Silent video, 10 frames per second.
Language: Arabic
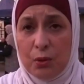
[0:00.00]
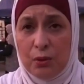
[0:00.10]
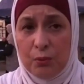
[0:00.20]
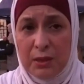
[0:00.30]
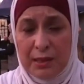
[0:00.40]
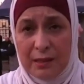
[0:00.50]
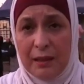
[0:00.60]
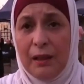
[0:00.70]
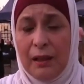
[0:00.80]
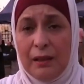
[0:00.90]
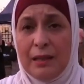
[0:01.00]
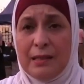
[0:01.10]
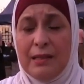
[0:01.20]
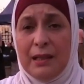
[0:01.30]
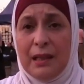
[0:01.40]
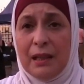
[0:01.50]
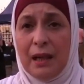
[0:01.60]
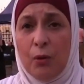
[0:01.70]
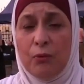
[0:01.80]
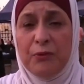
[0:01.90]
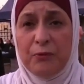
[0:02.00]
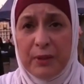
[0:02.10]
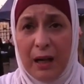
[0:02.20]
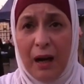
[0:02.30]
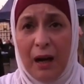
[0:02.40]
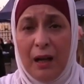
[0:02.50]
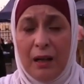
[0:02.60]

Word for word: نوصي الناس اللي راهم في فئه